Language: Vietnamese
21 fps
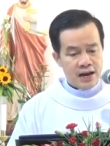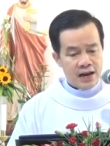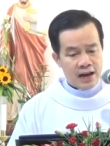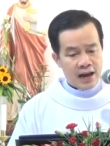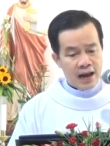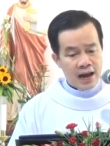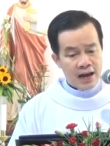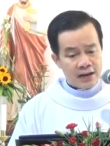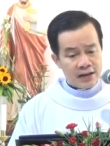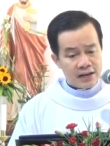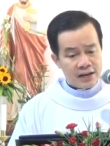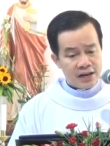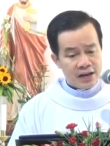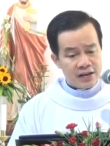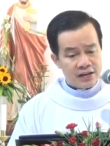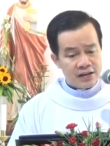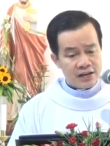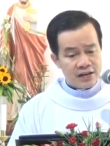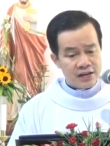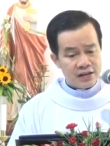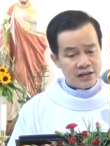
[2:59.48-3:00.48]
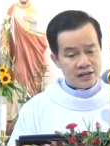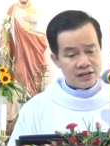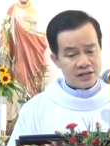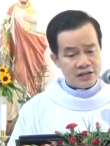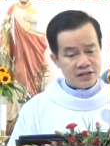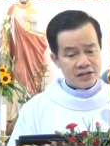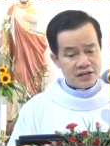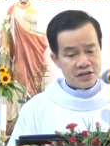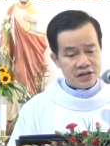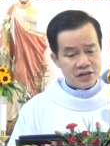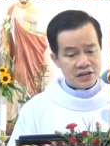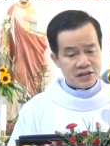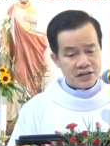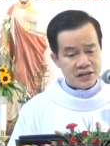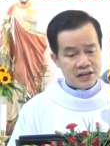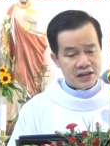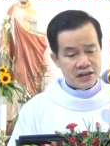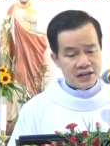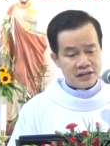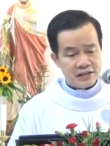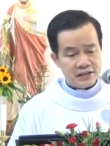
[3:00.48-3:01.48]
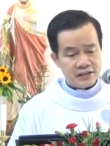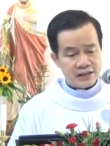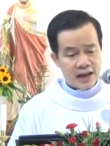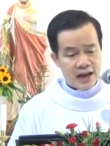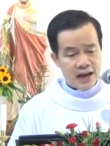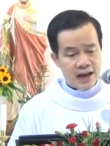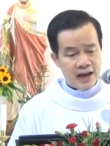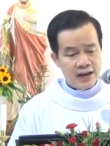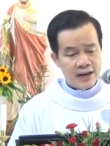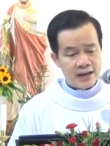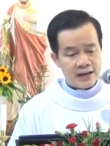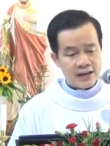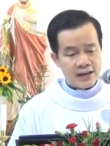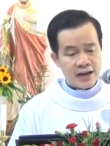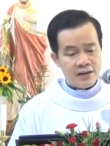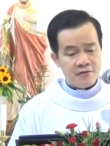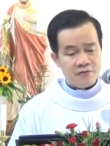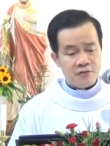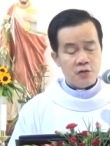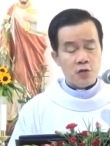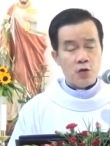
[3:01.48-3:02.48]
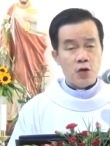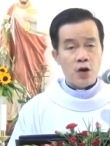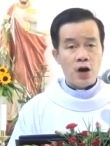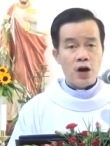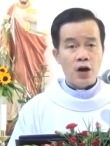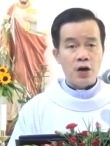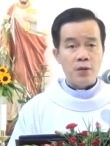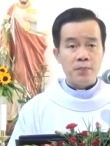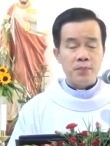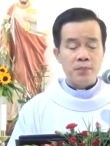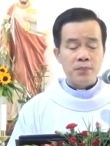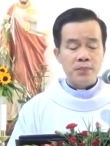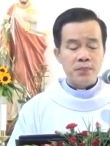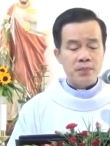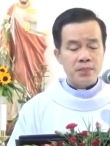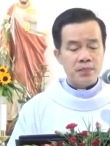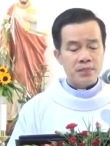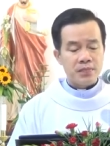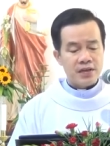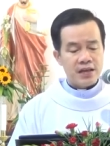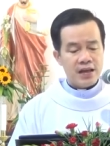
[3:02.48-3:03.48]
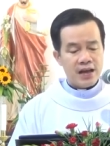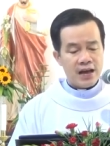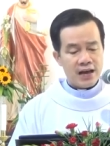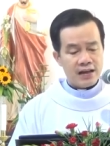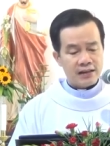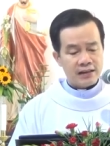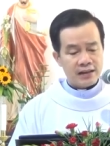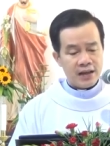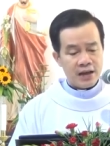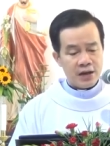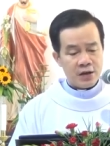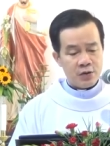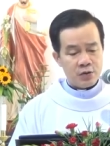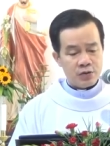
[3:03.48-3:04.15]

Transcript: các nhân đức được diễn tả cách phù hợp và theo